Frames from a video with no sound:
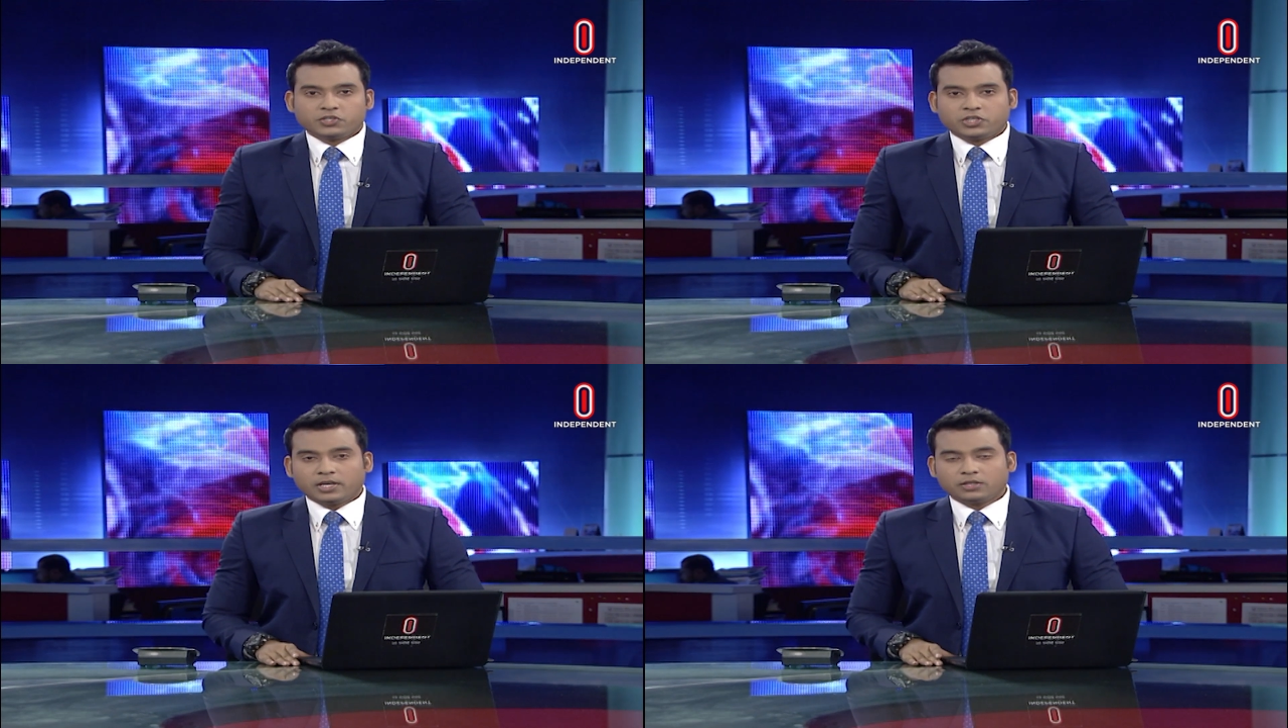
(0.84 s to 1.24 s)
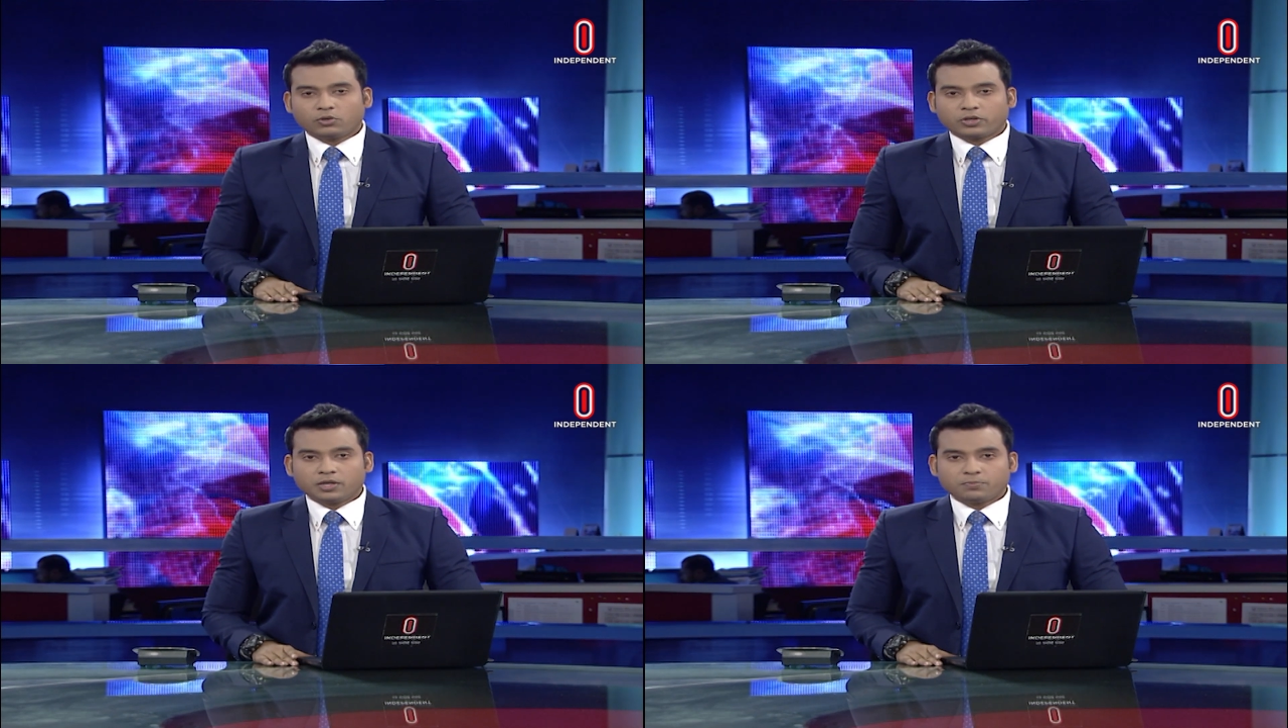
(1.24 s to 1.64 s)
চীনের
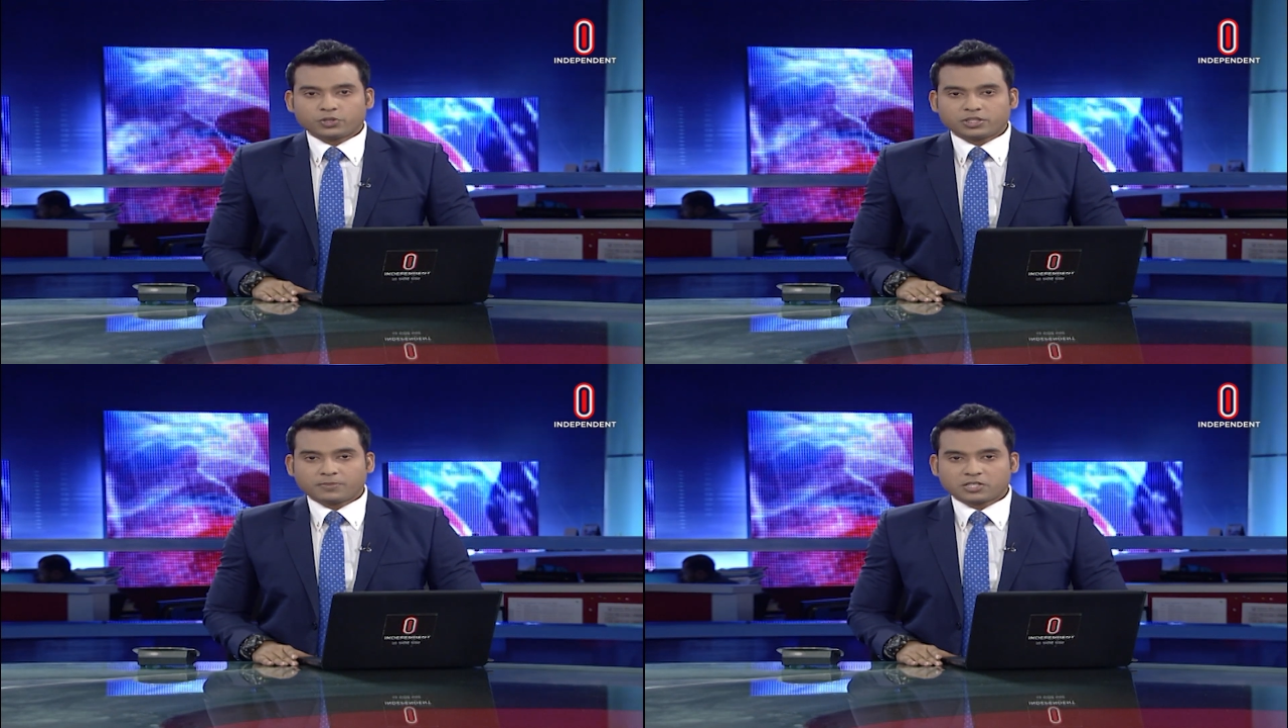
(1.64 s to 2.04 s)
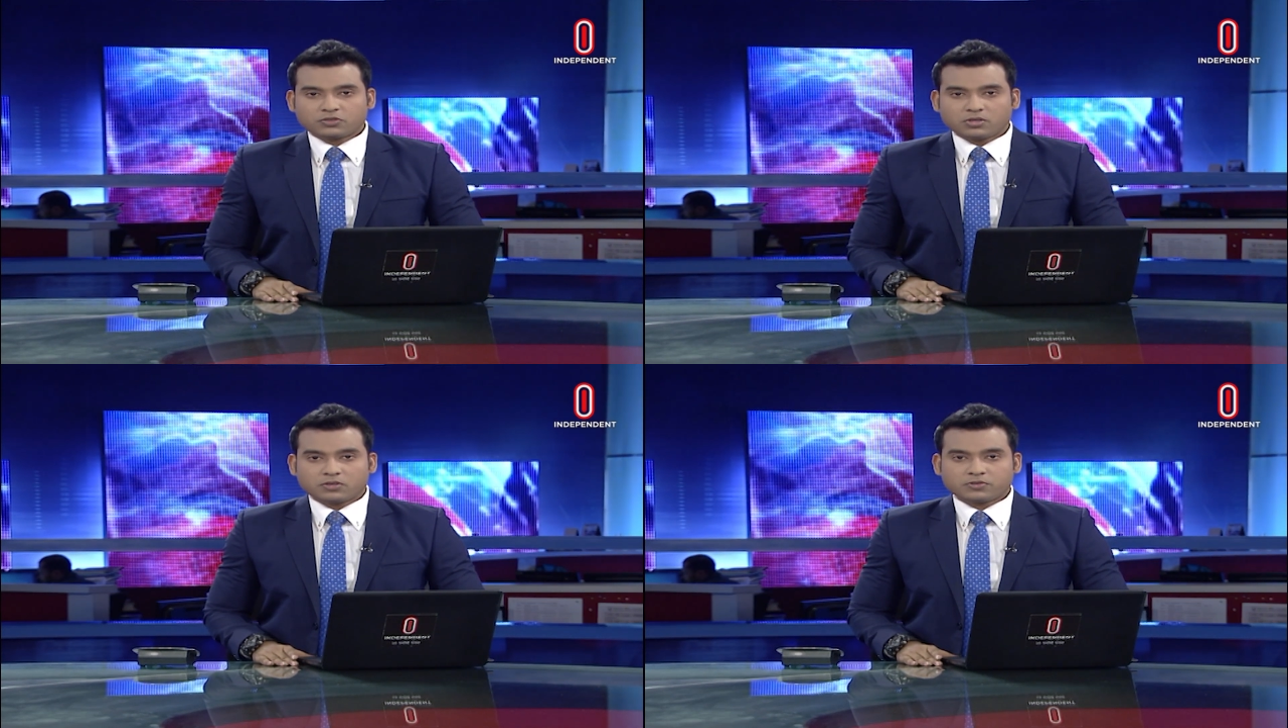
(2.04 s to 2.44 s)
দক্ষিণ
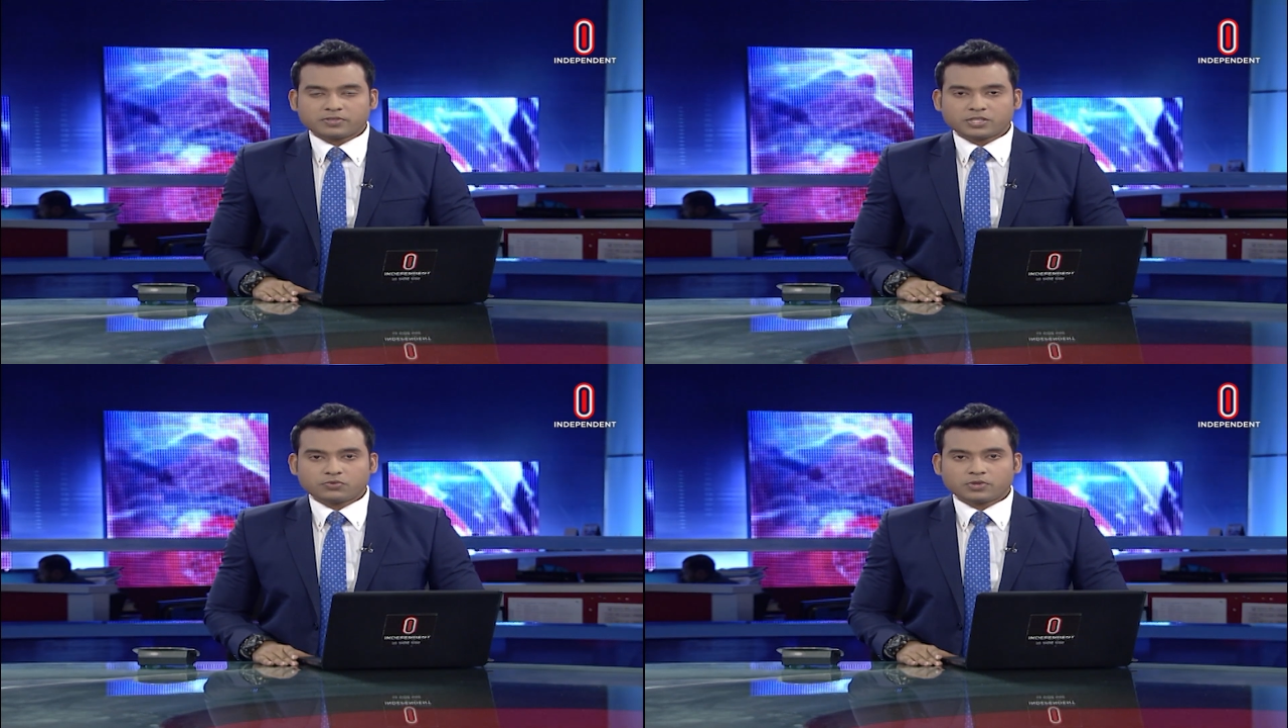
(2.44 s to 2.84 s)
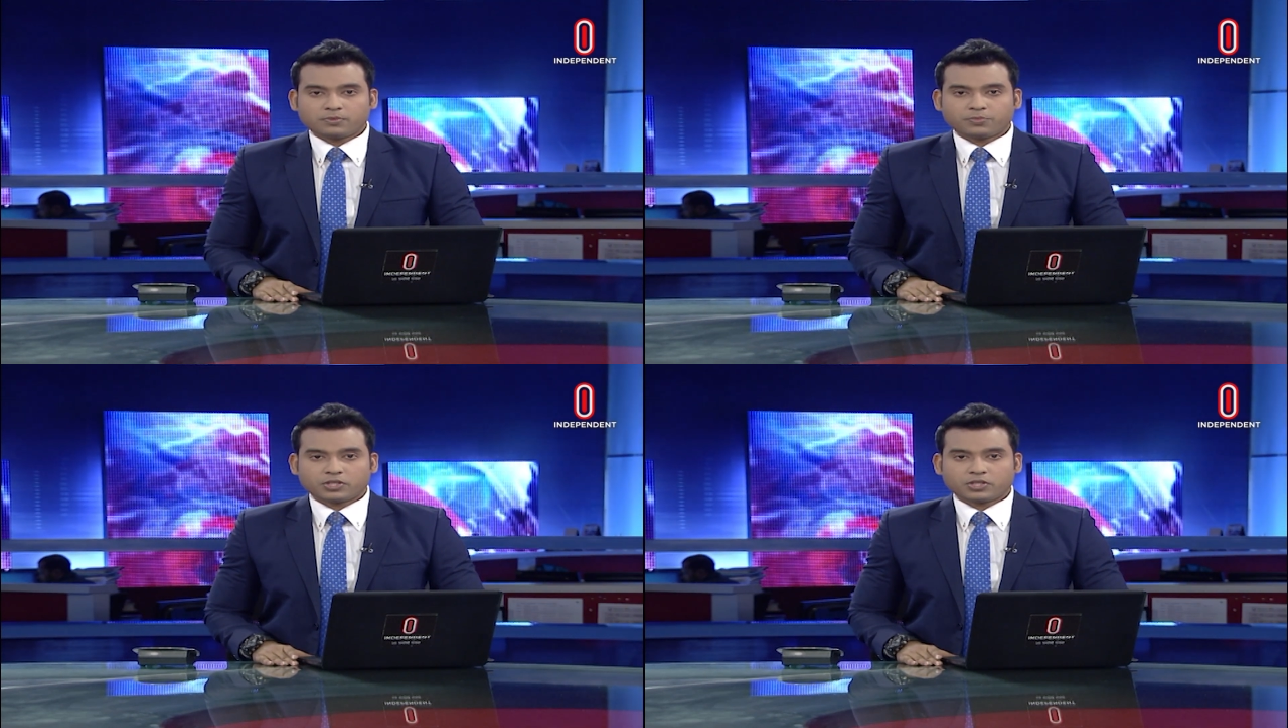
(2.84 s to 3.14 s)
পশ্চিমাঞ্চলীয় সিচুয়ান